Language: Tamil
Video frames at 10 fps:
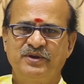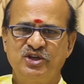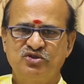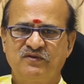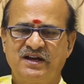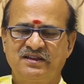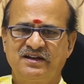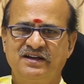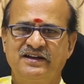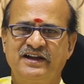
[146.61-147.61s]

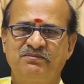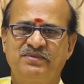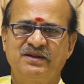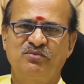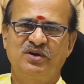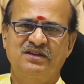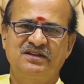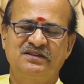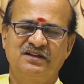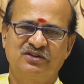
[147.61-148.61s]
பேச்சுவார்த்தைகளின் அடிப்படை
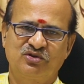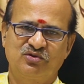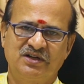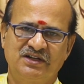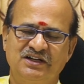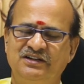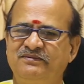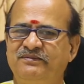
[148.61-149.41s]
மூலத்தில் தீர்த்து கொள்ளுங்கள்